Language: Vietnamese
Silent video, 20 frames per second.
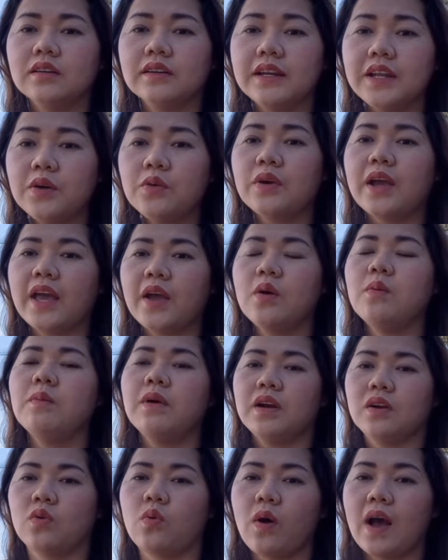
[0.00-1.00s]
níu kéo
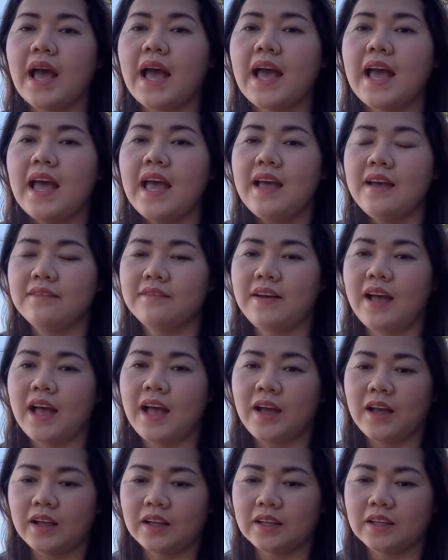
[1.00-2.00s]
mình quá.
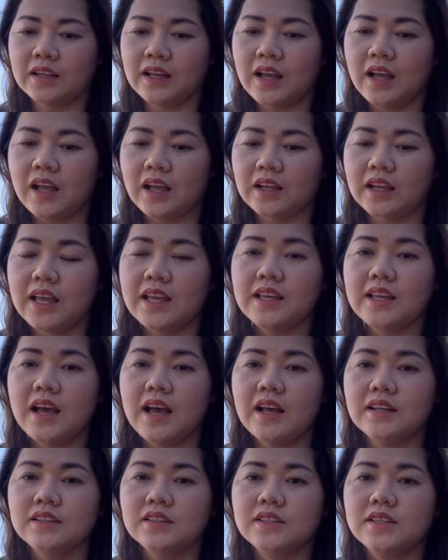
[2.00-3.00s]
Và
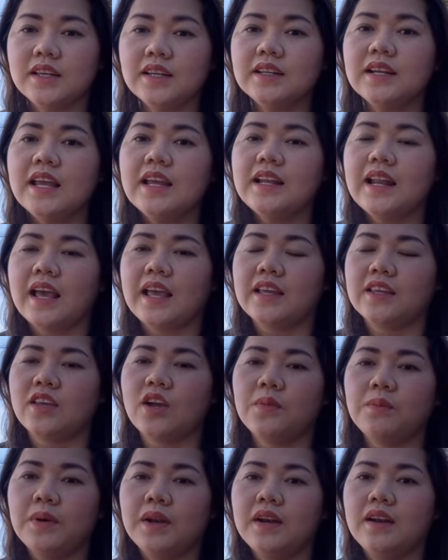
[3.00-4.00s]
chuyến đi này
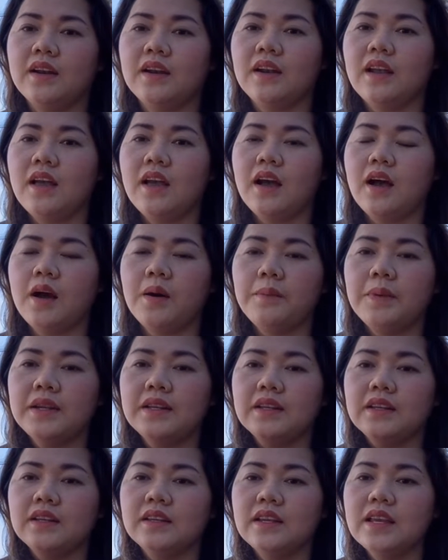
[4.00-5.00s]
cho
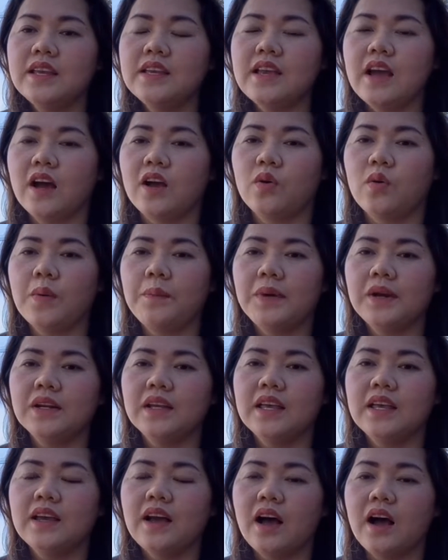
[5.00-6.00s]
mình di dời qua bên
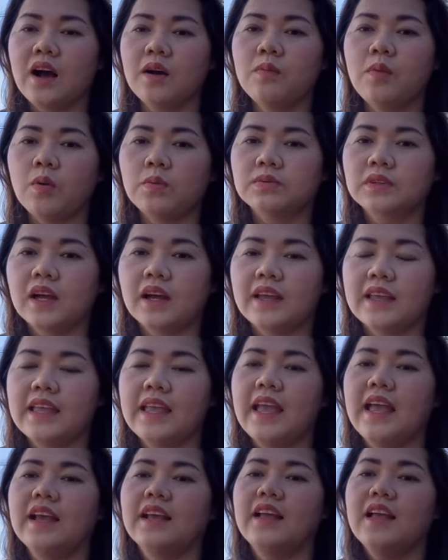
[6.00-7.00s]
kia ở một thời
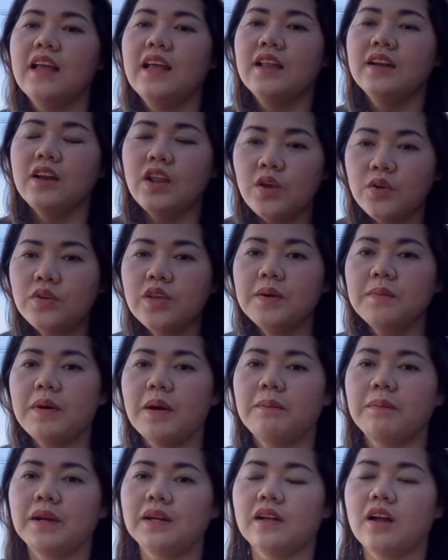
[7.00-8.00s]
gian. Nếu như
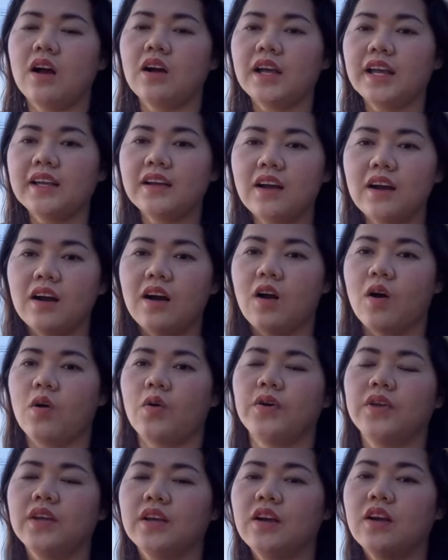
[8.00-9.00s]
mà mình có cái cơ
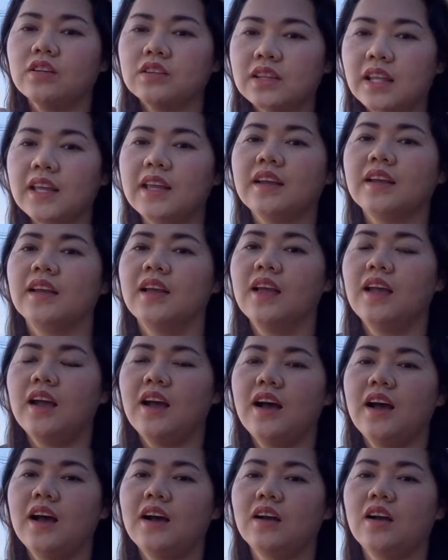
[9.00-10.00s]
hội, có tiền,
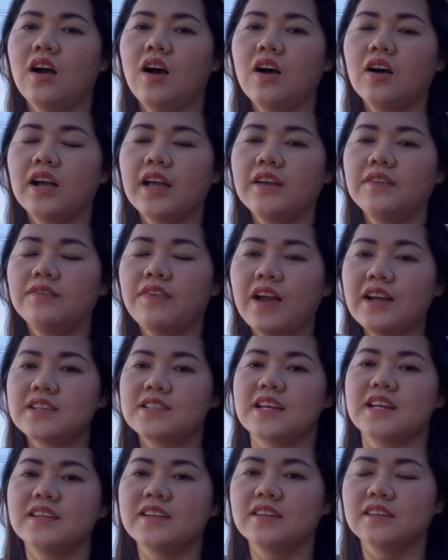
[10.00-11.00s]
có cái phát
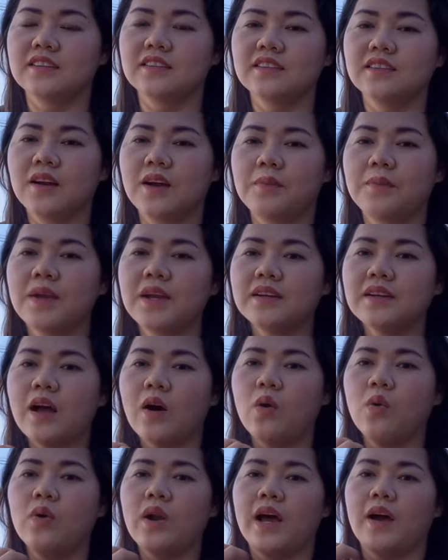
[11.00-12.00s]
triển được, biết
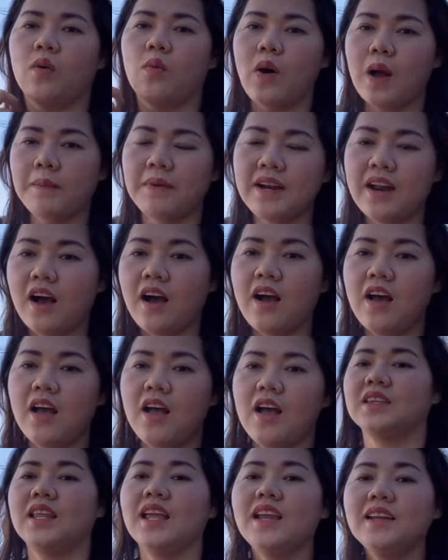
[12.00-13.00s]
đâu là qua bên đó
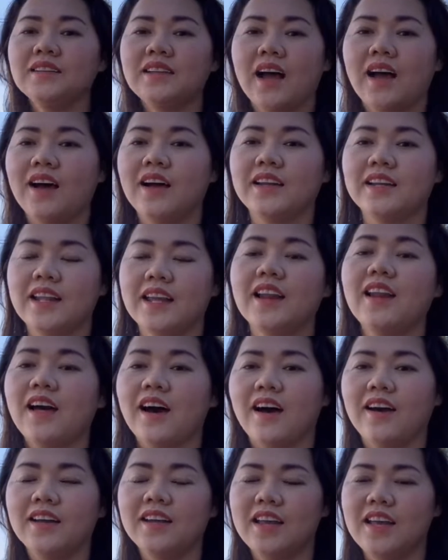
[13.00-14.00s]
thiên thời địa
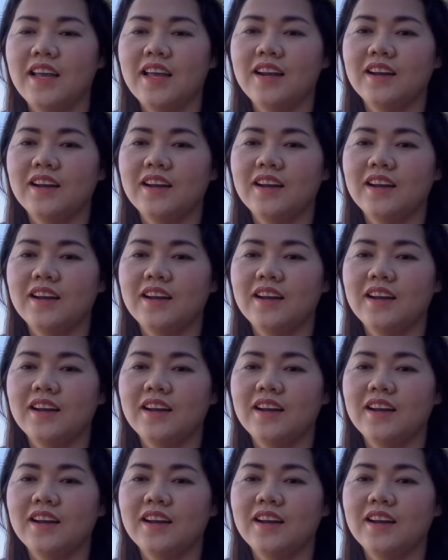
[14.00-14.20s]
lợi